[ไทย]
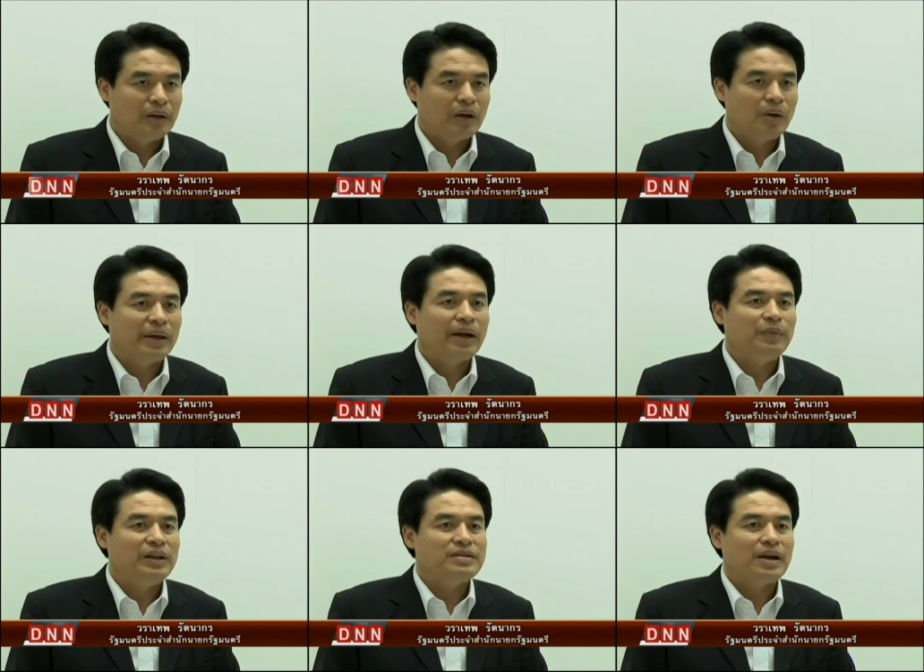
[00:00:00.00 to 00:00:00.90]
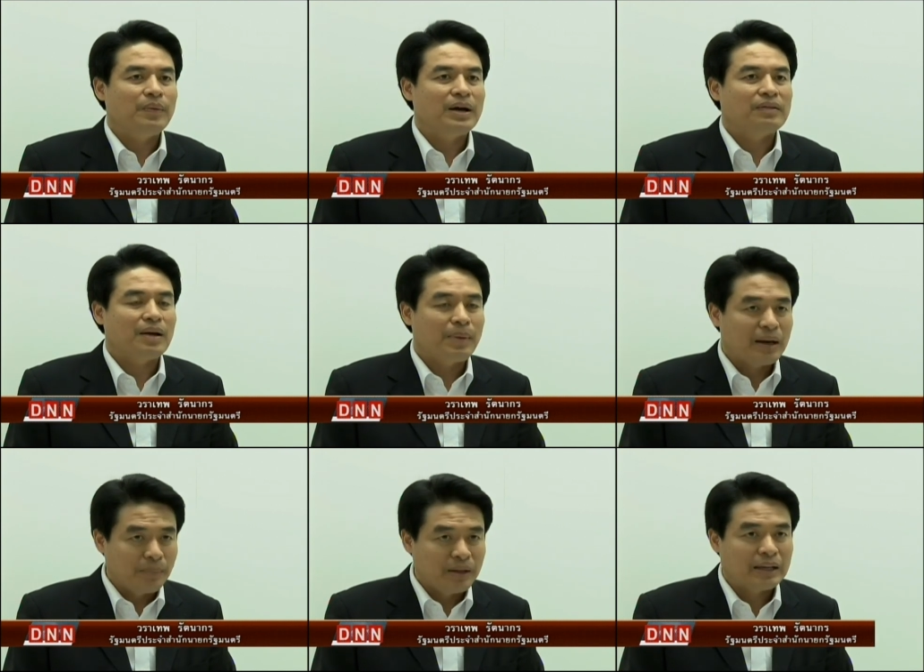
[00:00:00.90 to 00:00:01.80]
แล้วก็มีคำวินิจฉัยว่าสา
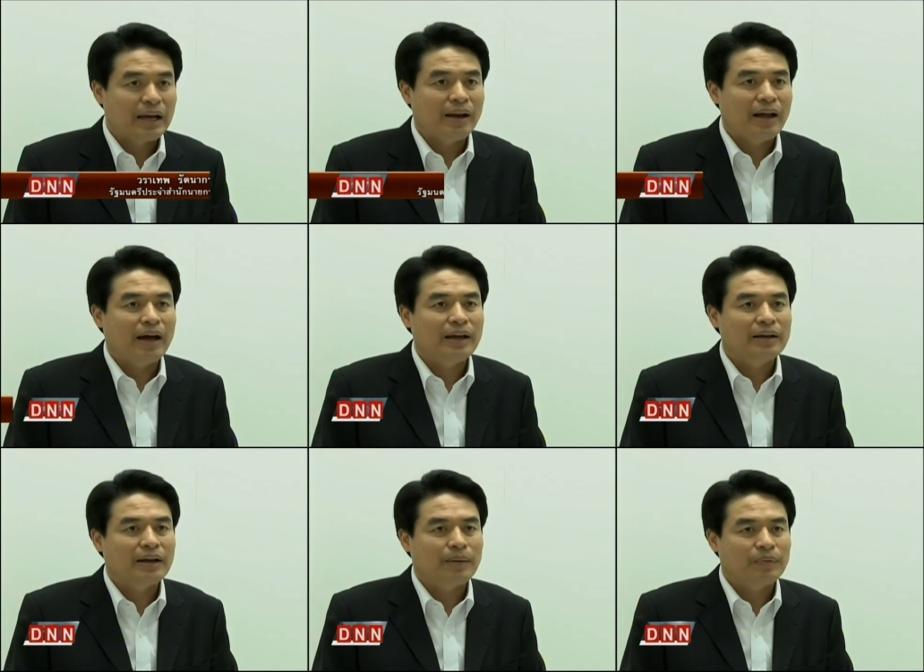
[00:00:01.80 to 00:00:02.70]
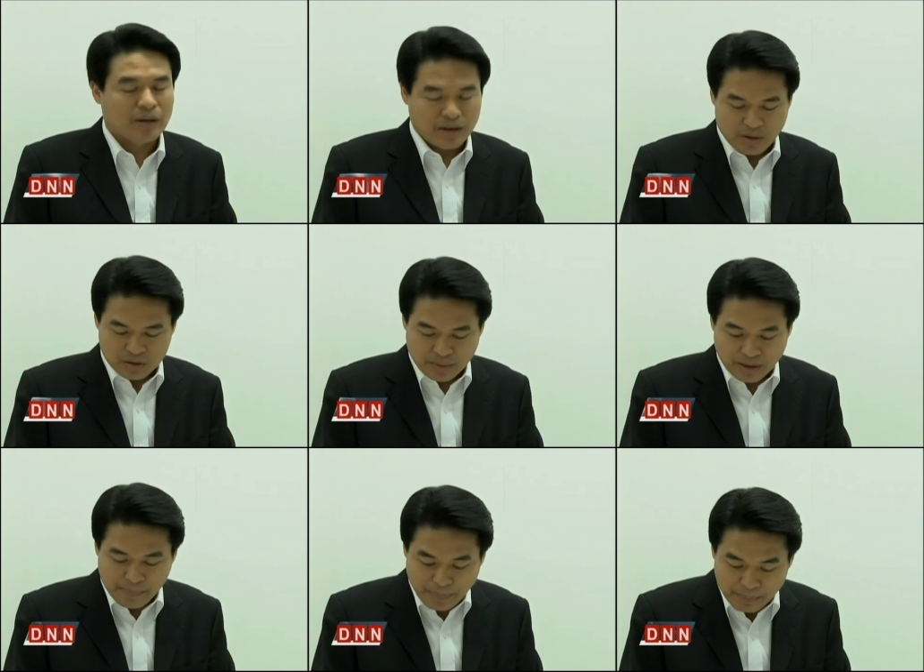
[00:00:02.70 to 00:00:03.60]
มารถดำเนินการได้นะครับ ทั้งนี้ก็จะ
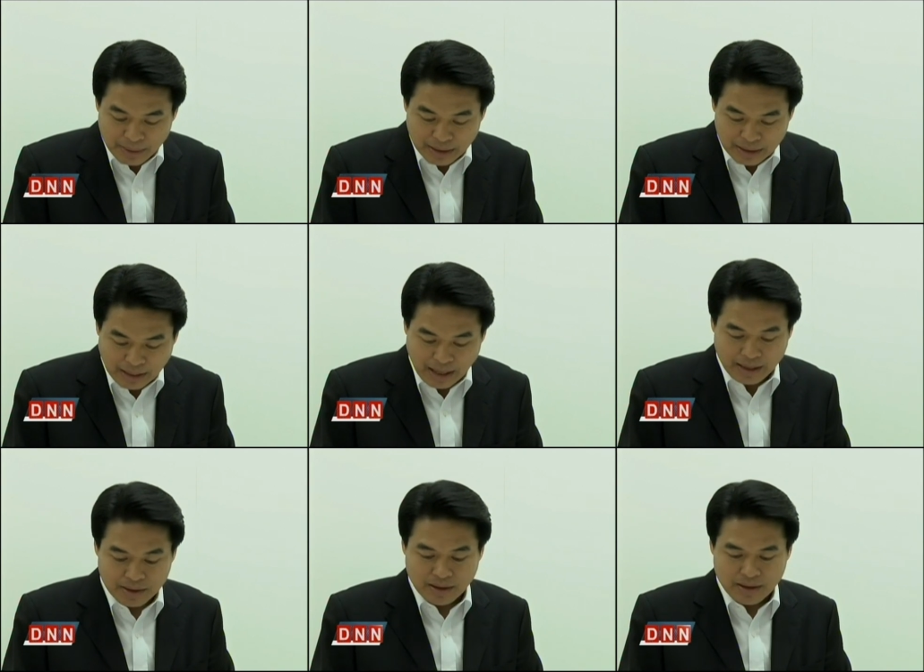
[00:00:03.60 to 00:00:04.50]
ได้เป็นบรรทัดฐาน